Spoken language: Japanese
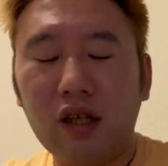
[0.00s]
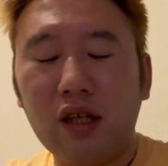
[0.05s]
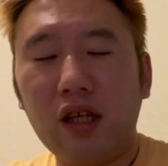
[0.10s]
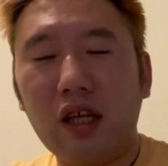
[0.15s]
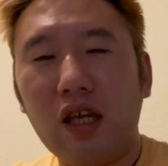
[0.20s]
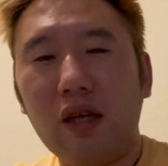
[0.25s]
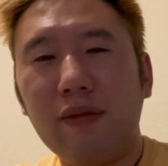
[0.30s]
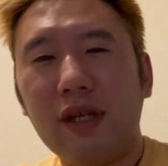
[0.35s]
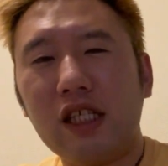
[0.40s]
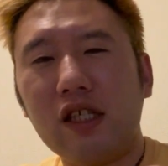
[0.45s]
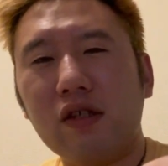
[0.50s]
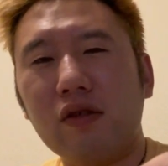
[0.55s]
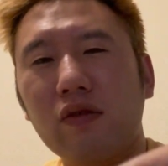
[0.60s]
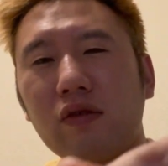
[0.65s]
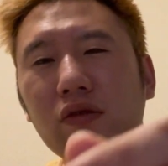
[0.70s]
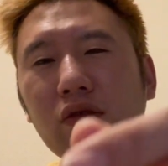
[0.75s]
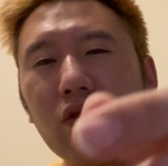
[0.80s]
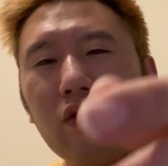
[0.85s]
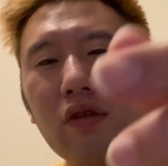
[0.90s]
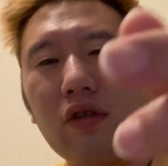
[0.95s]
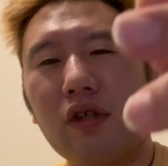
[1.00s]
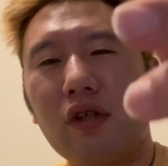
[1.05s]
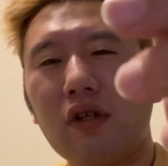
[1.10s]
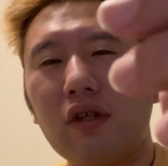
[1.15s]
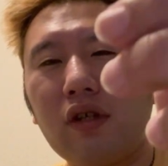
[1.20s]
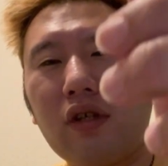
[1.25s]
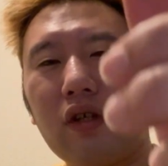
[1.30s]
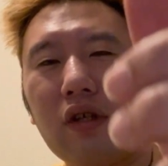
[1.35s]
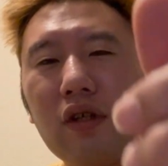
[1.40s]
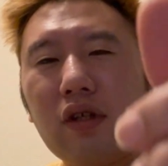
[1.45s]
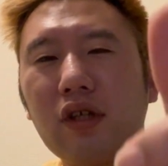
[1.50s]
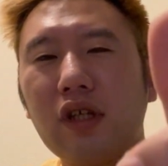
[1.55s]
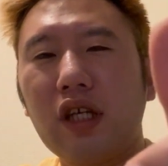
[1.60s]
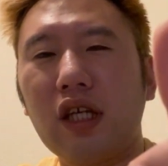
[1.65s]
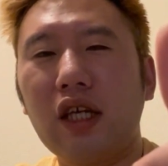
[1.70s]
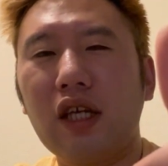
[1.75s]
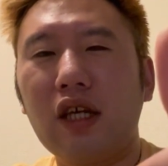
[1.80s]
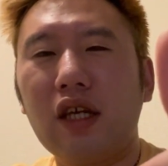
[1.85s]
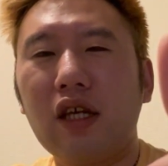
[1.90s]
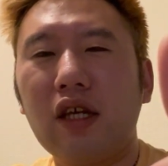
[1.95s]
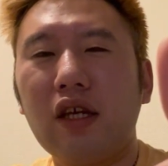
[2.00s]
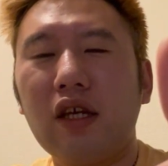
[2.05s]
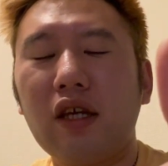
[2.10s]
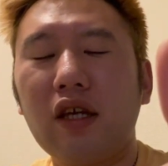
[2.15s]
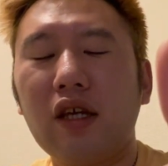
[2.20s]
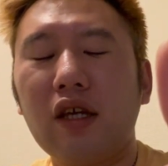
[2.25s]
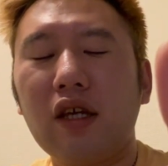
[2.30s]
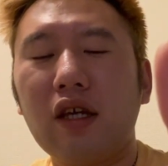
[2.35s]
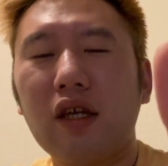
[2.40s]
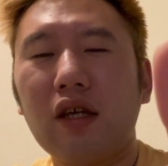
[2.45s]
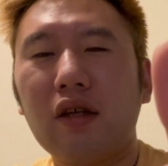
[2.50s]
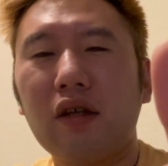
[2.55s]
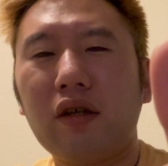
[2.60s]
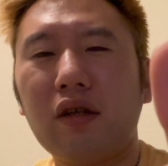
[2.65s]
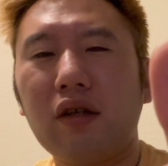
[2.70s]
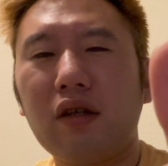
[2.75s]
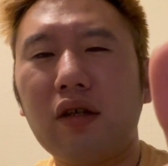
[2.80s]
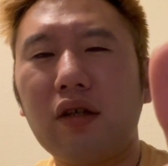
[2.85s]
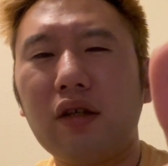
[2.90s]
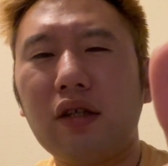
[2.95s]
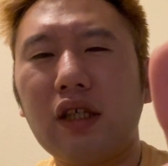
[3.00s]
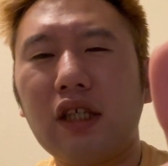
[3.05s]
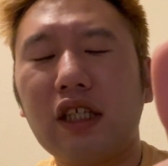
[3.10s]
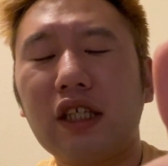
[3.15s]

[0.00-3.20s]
えまずその、えー、